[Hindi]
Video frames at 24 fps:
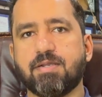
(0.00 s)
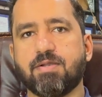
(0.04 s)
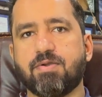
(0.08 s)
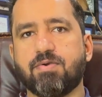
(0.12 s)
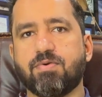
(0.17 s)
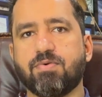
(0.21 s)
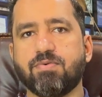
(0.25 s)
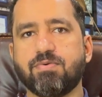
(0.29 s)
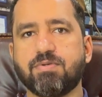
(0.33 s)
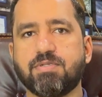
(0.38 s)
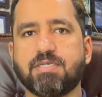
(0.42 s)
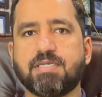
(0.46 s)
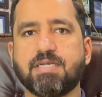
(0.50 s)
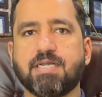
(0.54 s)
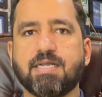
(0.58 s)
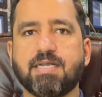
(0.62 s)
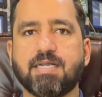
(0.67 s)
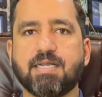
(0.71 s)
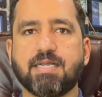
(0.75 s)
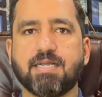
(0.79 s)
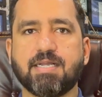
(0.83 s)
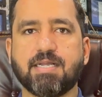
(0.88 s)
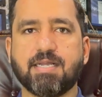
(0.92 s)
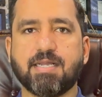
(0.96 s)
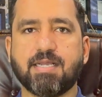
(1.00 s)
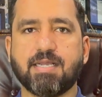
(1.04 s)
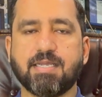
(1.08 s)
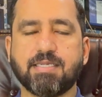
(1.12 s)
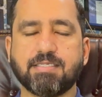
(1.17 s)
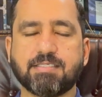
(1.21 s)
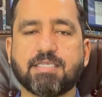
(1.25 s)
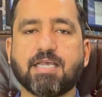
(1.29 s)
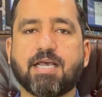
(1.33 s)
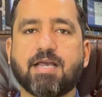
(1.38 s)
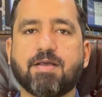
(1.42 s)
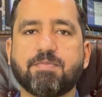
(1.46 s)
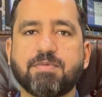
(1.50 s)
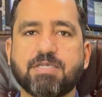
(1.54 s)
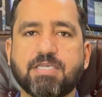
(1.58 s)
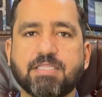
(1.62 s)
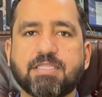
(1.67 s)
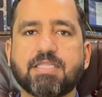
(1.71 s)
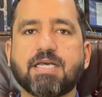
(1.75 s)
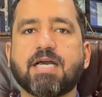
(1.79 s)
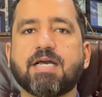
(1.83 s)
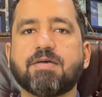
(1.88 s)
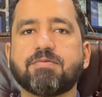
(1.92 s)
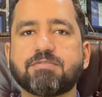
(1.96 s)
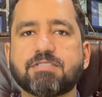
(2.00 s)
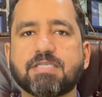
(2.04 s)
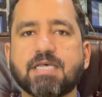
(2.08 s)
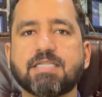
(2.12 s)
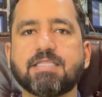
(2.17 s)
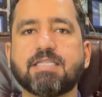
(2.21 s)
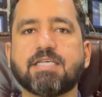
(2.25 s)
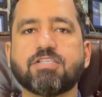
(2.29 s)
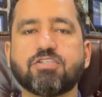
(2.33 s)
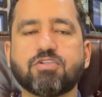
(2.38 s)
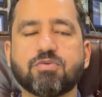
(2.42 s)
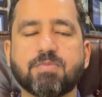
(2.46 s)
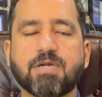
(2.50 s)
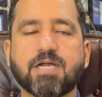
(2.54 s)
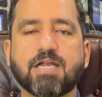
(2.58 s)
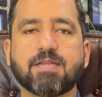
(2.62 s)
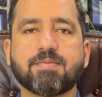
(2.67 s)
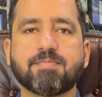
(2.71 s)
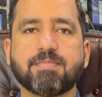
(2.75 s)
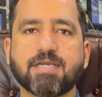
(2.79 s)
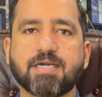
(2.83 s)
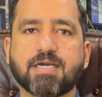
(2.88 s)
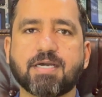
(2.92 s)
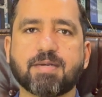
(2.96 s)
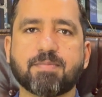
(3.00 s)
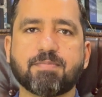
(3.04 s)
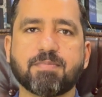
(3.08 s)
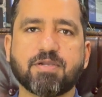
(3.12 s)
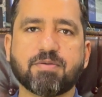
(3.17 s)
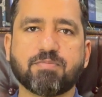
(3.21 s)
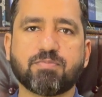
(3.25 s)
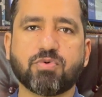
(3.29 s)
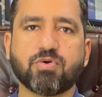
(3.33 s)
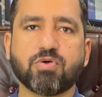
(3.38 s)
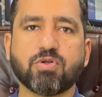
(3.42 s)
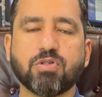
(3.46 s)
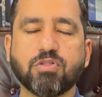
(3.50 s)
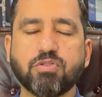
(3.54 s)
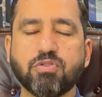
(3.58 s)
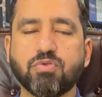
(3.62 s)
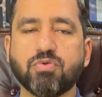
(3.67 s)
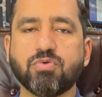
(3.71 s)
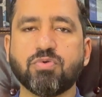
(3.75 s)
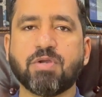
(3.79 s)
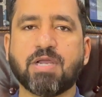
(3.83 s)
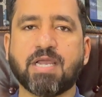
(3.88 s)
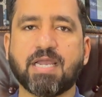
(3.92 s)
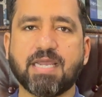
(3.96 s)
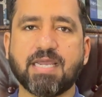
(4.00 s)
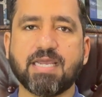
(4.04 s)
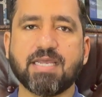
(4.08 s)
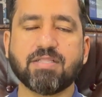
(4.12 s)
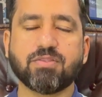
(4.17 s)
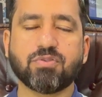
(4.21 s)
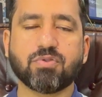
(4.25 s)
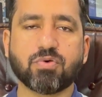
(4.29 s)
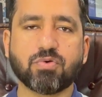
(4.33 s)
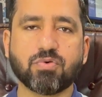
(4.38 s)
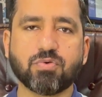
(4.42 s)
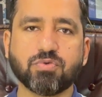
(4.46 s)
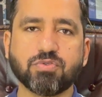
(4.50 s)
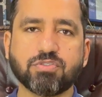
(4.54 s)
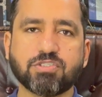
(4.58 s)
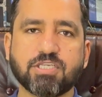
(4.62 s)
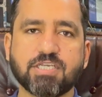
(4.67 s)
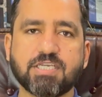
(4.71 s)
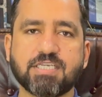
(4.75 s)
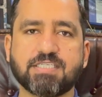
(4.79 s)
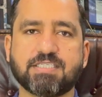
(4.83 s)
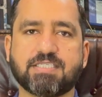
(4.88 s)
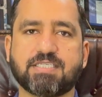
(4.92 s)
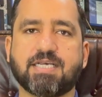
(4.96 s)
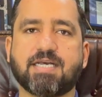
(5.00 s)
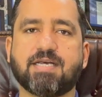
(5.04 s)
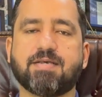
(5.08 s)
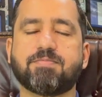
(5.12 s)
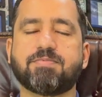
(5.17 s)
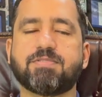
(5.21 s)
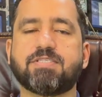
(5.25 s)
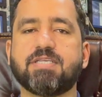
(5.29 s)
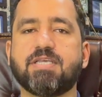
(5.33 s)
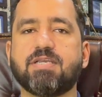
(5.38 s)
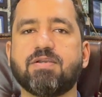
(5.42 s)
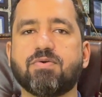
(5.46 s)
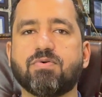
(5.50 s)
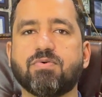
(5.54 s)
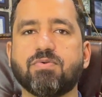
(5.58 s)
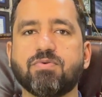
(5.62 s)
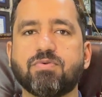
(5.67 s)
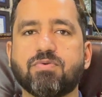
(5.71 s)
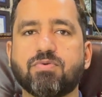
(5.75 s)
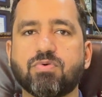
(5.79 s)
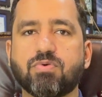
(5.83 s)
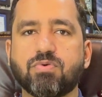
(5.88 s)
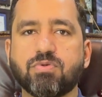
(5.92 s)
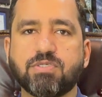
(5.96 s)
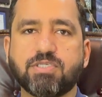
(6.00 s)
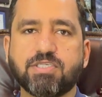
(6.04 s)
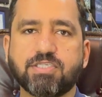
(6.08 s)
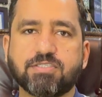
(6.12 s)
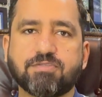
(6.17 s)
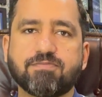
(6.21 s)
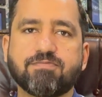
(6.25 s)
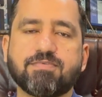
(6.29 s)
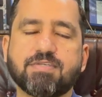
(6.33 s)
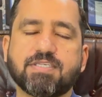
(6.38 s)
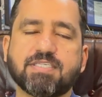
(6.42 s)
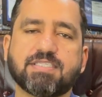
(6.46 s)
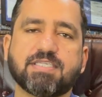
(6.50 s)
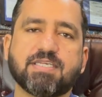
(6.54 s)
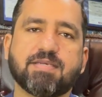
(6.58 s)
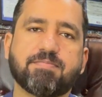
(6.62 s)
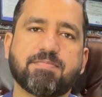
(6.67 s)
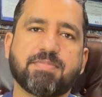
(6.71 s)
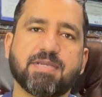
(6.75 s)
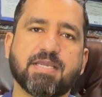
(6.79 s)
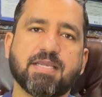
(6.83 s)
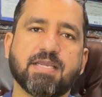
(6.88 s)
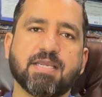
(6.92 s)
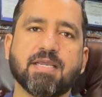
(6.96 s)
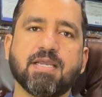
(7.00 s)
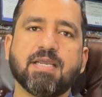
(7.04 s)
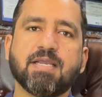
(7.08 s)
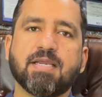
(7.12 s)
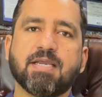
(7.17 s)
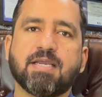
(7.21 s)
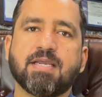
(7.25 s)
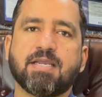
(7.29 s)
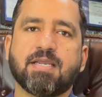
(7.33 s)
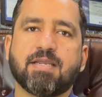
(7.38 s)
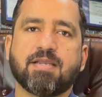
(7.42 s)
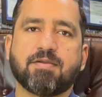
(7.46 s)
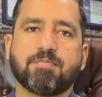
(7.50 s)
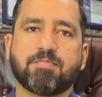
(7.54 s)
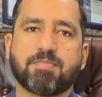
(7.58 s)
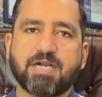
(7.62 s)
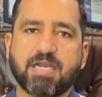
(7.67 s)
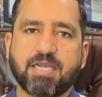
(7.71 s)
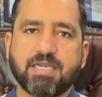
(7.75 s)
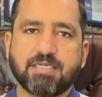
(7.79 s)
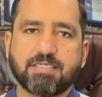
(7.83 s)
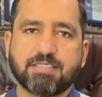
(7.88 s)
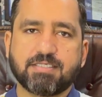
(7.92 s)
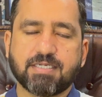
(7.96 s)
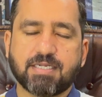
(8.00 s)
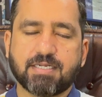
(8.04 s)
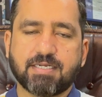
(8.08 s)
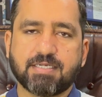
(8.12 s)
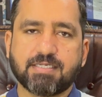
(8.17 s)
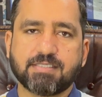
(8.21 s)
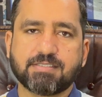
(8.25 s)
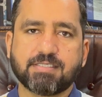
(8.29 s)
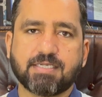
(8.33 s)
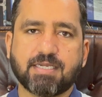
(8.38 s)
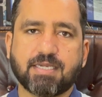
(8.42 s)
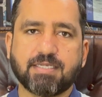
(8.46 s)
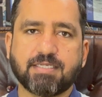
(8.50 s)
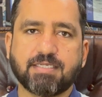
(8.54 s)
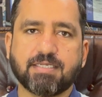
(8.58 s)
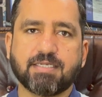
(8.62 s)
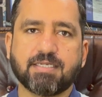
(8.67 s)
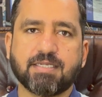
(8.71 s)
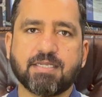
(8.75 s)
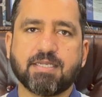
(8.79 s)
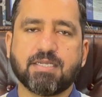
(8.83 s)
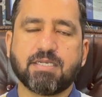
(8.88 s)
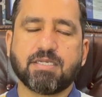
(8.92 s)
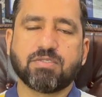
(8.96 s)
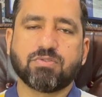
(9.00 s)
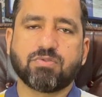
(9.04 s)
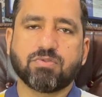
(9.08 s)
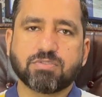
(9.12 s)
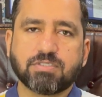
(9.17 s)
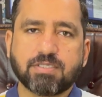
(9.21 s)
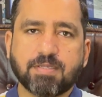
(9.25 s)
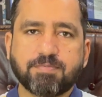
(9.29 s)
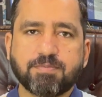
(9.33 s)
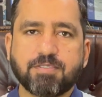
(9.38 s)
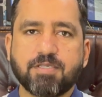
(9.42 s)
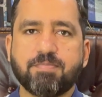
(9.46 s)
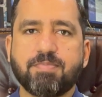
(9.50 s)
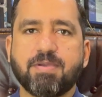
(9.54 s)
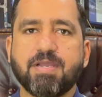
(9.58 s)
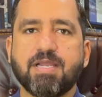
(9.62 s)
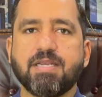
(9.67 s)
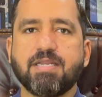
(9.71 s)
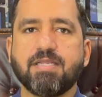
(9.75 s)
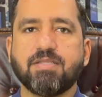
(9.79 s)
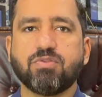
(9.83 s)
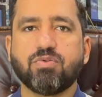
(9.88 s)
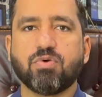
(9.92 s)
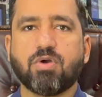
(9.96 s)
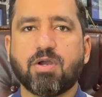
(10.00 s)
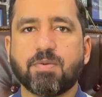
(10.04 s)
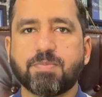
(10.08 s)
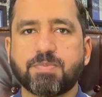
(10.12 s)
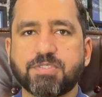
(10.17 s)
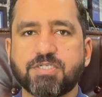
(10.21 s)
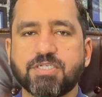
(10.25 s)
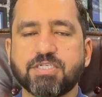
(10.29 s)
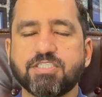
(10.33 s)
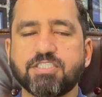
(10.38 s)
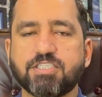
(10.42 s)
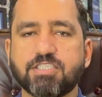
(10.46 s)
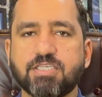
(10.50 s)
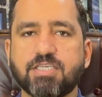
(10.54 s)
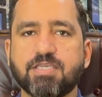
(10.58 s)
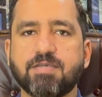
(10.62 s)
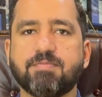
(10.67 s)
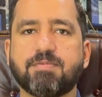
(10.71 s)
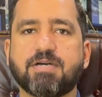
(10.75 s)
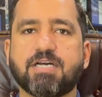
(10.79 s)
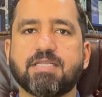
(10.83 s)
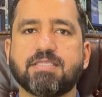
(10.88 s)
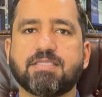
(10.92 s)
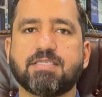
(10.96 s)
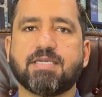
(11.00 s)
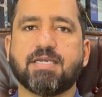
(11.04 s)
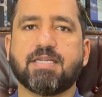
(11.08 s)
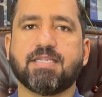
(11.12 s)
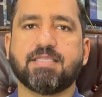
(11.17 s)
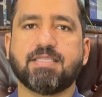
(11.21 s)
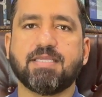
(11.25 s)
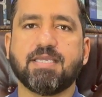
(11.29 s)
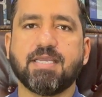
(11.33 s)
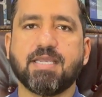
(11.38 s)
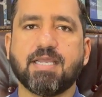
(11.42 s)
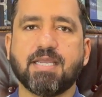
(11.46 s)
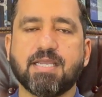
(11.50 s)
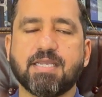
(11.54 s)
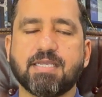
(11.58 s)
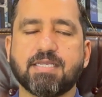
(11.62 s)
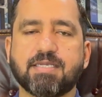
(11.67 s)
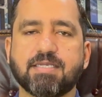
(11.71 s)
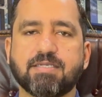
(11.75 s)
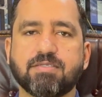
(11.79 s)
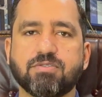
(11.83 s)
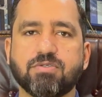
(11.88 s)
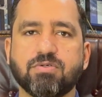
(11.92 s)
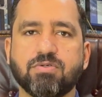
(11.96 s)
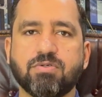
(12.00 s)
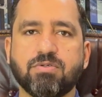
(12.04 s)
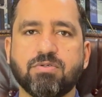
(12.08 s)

उनका हिसाब किताब सादा ज़ुबान में अगर मैं बोल दूँ है तो उस हिसाब से उनको किस वीज़े पे बाहर जाना चाहिए तो सबसे पहले तो ऑप्शंस की बात करते हैं कि जो